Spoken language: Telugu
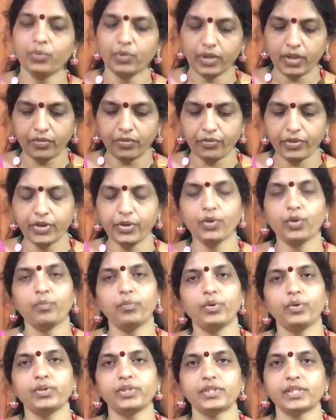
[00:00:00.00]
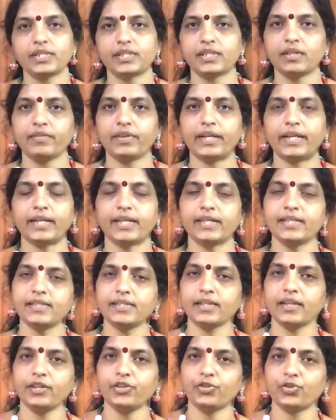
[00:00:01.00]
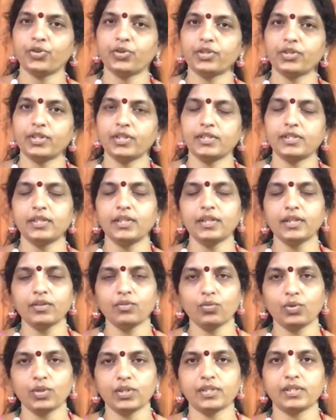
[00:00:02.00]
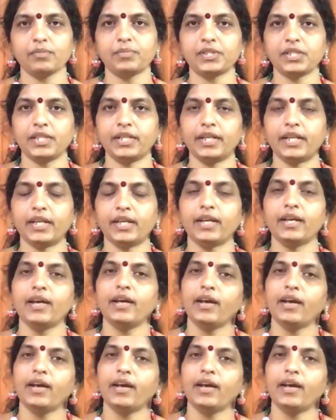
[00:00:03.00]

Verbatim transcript: నేను వీడియో అప్లోడ్ చేసిన వెంటనే స్క్రీన్ షాట్ తీసి నాకు వాట్సాప్ చేయండి